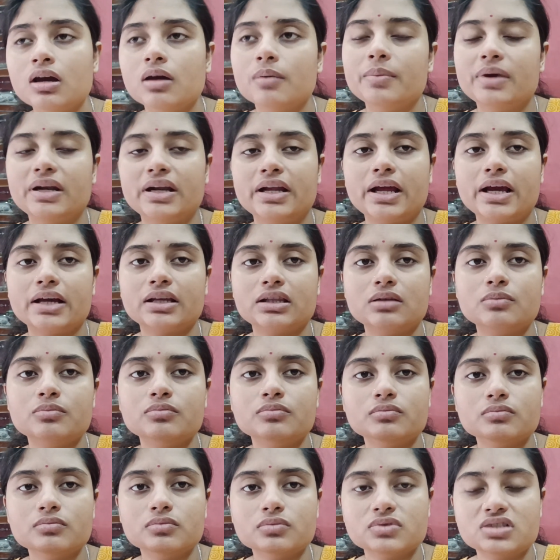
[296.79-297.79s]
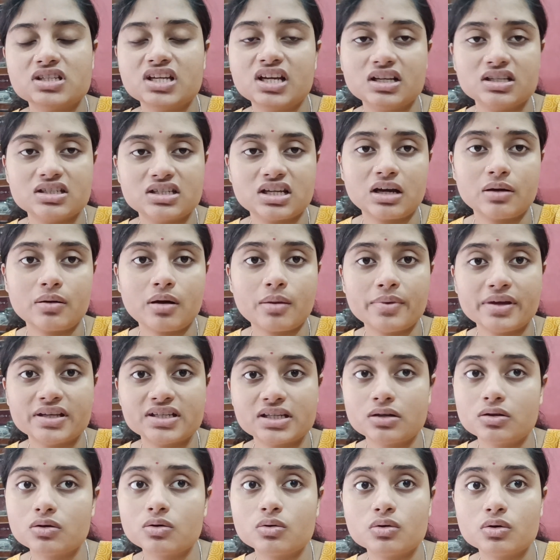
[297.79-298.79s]
মানে একদম ঠিকঠাকভাবে
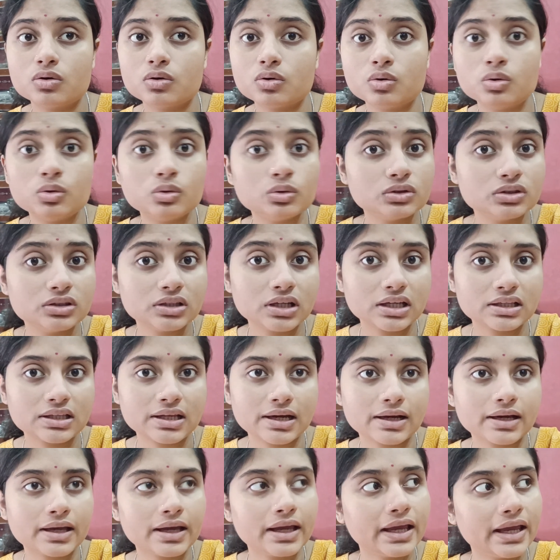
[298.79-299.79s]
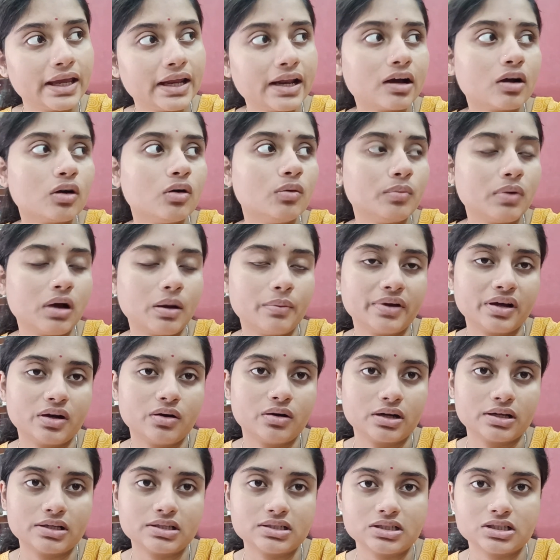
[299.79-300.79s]
যেন কোনো খুঁত না থাকে এরকমভাবে
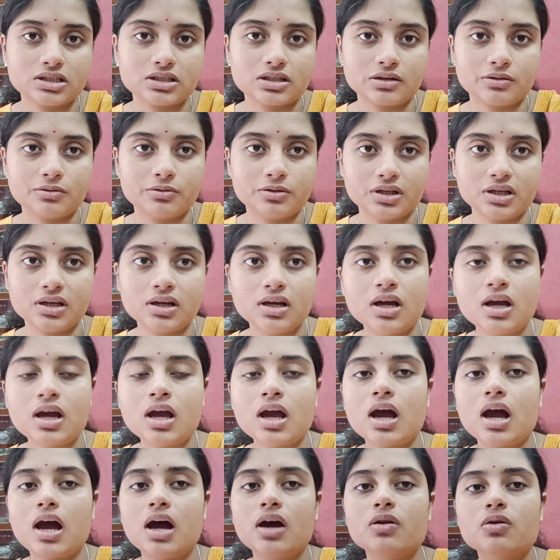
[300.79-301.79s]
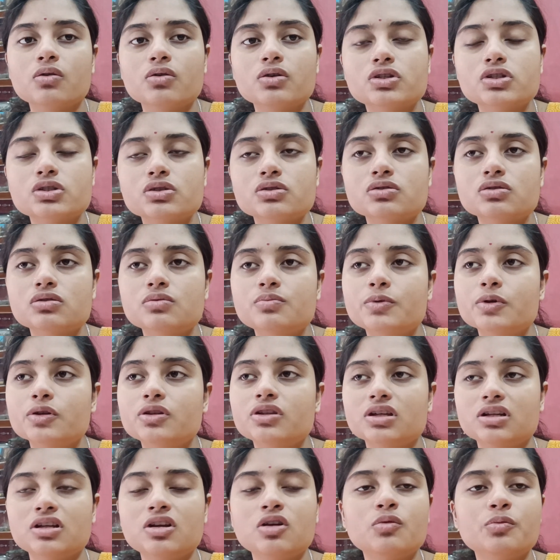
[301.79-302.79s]
করার চেষ্টা করি আর ওই জন্য
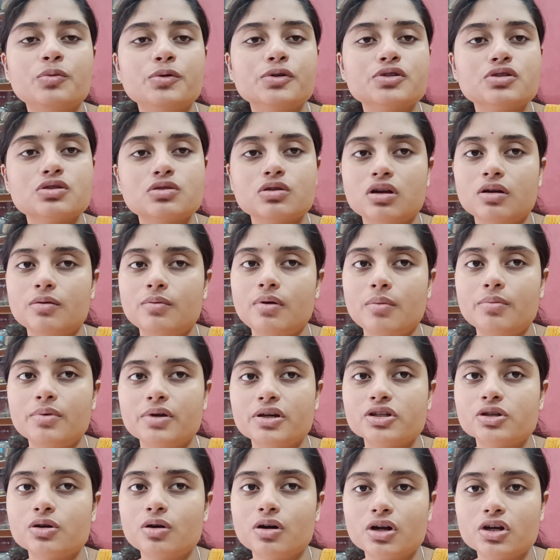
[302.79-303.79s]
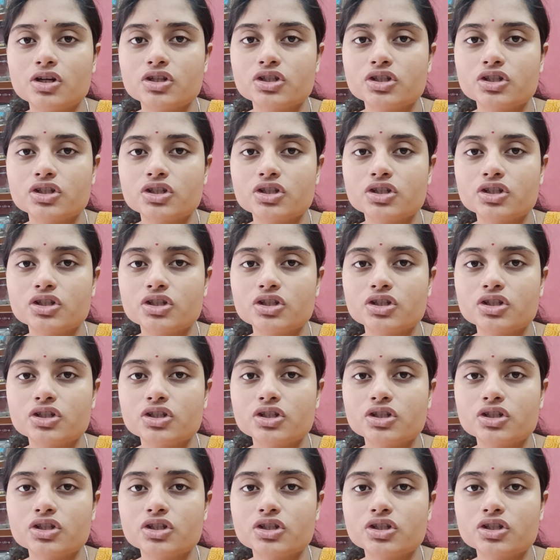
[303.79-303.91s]
প্রত্যেকটা উপোস করা